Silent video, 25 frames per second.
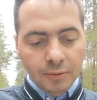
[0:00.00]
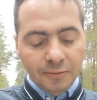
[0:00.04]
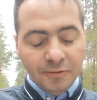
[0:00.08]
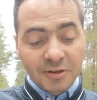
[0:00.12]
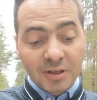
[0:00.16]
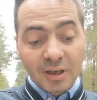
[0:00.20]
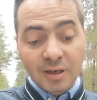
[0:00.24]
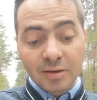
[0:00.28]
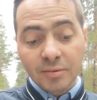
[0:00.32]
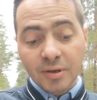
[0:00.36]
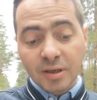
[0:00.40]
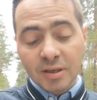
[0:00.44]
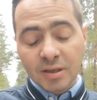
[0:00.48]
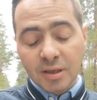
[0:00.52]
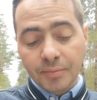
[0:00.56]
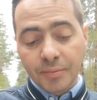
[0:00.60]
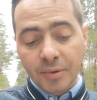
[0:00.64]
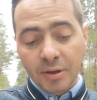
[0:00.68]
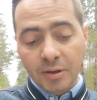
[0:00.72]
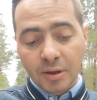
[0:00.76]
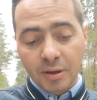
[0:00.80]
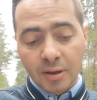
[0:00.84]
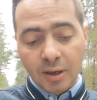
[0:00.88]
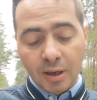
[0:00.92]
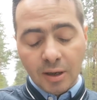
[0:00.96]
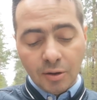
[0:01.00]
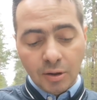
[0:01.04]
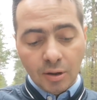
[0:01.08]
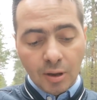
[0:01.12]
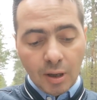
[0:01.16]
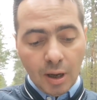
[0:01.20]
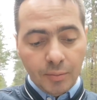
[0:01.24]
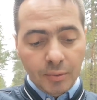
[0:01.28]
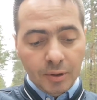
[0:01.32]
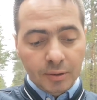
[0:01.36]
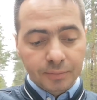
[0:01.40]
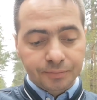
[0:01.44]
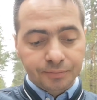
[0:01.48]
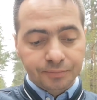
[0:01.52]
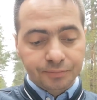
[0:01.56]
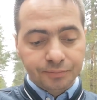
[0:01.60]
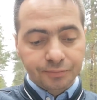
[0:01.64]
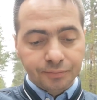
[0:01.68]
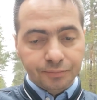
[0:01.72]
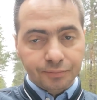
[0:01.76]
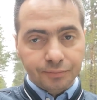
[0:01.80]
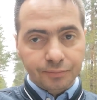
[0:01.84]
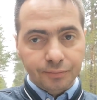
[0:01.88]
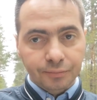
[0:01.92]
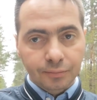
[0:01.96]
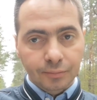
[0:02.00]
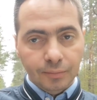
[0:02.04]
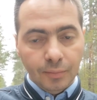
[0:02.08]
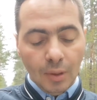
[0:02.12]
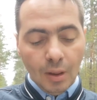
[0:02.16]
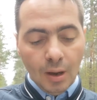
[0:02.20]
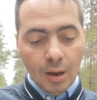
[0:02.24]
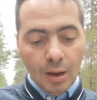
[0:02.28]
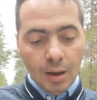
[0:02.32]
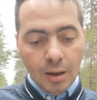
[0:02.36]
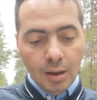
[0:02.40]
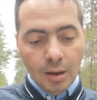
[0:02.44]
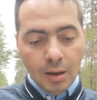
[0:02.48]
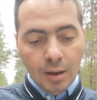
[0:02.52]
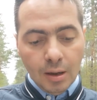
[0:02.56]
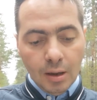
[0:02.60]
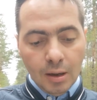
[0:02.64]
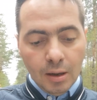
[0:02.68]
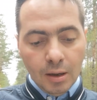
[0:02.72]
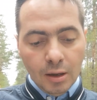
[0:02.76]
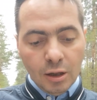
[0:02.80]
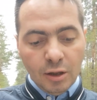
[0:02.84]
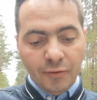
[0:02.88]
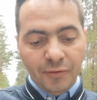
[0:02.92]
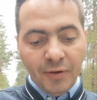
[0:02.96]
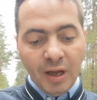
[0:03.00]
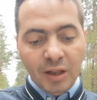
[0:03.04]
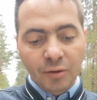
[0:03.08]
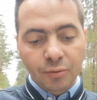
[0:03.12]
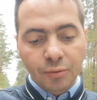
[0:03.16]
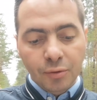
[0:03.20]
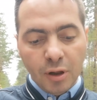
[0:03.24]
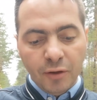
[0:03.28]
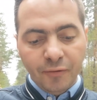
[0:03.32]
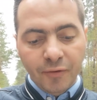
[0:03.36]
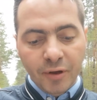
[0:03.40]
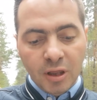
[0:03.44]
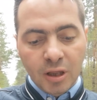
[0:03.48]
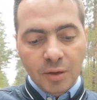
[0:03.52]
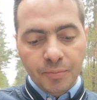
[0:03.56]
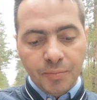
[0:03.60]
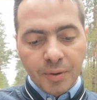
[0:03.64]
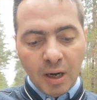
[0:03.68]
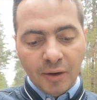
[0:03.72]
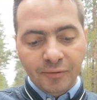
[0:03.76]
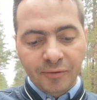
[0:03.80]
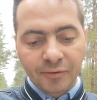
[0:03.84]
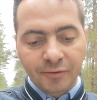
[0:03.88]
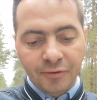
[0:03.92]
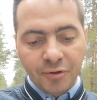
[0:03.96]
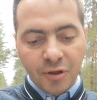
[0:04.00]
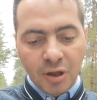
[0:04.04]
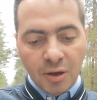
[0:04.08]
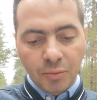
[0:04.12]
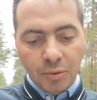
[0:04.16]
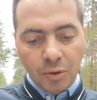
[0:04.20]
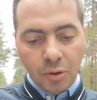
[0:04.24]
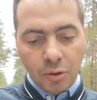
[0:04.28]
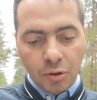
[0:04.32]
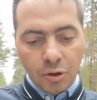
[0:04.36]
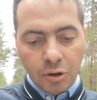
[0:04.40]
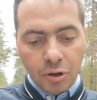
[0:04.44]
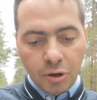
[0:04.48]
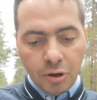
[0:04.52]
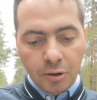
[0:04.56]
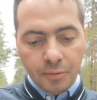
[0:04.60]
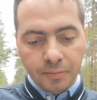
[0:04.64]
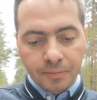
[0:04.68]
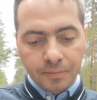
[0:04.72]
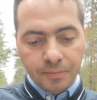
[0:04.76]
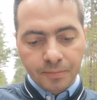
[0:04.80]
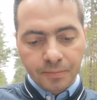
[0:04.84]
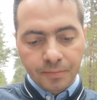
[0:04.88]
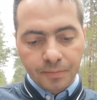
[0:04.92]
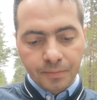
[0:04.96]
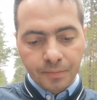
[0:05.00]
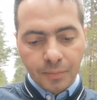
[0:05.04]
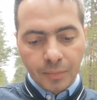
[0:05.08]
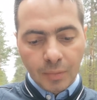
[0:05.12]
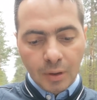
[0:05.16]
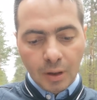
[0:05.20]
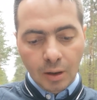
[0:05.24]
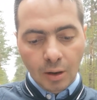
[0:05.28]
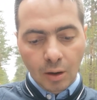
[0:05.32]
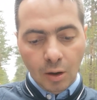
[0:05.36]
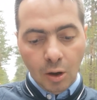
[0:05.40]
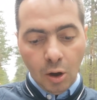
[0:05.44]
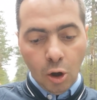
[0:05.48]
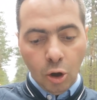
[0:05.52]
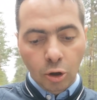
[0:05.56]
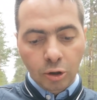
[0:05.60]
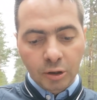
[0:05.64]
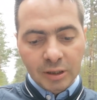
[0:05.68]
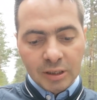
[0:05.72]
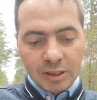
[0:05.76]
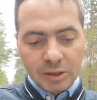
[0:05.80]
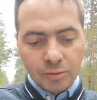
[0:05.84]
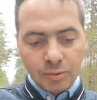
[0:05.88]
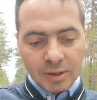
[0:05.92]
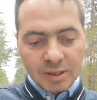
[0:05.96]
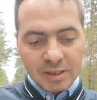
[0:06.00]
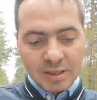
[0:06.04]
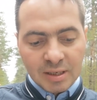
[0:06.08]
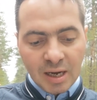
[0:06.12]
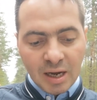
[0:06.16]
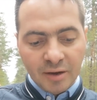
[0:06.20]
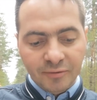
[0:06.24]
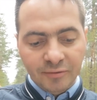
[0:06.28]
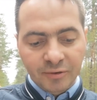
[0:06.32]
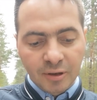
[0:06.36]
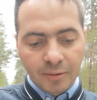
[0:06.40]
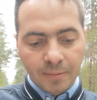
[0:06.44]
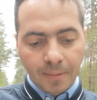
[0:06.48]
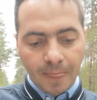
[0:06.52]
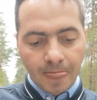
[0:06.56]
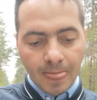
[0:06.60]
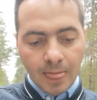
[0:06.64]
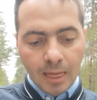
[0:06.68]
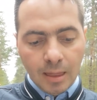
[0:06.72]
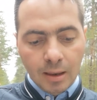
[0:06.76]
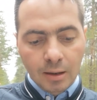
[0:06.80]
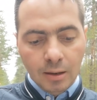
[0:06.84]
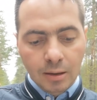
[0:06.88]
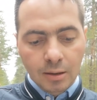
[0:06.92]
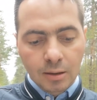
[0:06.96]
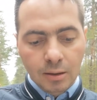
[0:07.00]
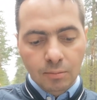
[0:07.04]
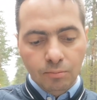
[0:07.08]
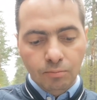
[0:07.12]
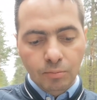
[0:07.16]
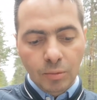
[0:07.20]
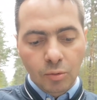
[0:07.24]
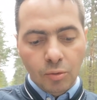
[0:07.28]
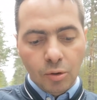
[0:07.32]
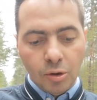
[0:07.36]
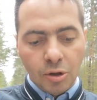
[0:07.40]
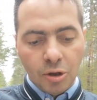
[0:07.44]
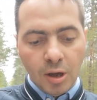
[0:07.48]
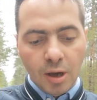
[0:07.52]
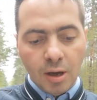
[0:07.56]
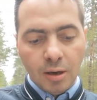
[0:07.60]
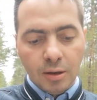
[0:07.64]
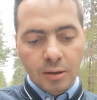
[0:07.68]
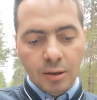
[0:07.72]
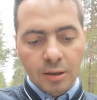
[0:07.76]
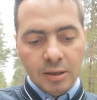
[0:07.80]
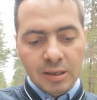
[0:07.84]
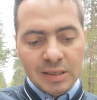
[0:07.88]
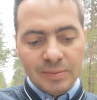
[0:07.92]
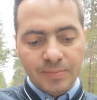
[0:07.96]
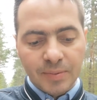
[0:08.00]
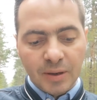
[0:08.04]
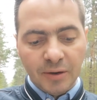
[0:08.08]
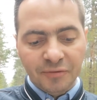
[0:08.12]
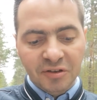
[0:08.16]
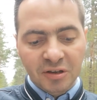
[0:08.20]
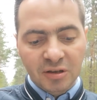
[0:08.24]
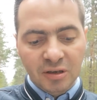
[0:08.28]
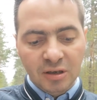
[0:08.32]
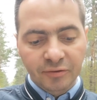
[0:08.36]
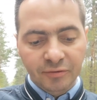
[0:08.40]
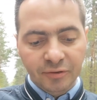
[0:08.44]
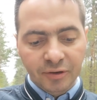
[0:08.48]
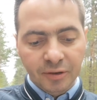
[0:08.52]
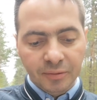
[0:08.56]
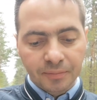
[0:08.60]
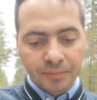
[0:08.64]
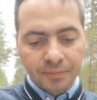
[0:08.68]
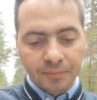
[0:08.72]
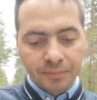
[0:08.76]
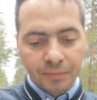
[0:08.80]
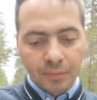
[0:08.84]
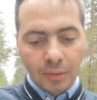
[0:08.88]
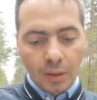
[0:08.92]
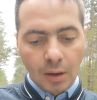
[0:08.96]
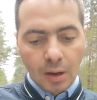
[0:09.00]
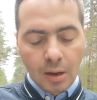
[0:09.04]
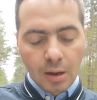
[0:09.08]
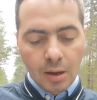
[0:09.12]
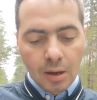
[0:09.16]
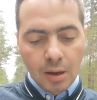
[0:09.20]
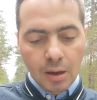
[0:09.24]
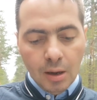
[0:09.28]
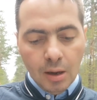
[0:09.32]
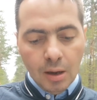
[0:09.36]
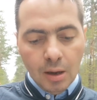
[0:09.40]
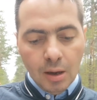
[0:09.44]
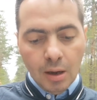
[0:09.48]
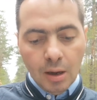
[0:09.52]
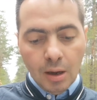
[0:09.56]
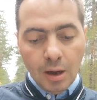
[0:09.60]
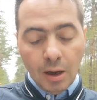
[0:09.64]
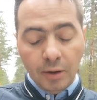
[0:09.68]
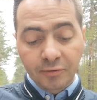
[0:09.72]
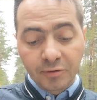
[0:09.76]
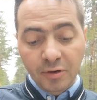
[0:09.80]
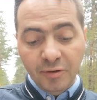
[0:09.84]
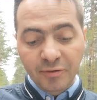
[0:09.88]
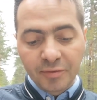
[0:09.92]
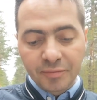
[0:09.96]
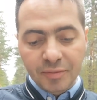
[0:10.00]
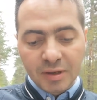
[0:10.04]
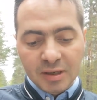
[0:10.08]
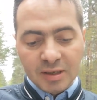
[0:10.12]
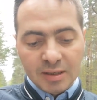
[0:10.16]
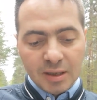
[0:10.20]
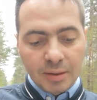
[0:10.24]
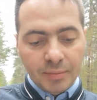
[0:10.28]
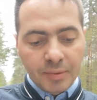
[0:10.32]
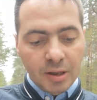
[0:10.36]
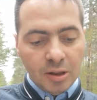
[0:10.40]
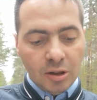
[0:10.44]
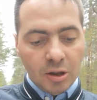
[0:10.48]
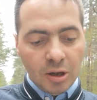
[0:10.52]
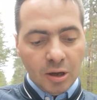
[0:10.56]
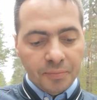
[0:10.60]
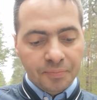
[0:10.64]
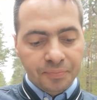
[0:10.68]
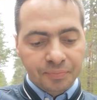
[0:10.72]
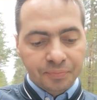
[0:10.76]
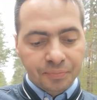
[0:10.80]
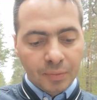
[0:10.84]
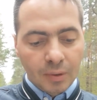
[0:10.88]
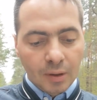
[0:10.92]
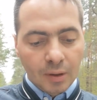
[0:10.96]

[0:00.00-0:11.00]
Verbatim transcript: W Starym Testamencie tak czytamy: Światło świeci prawym w ciemności. On jest łaskawy, miłosierny i sprawiedliwy a w Nowym Testamencie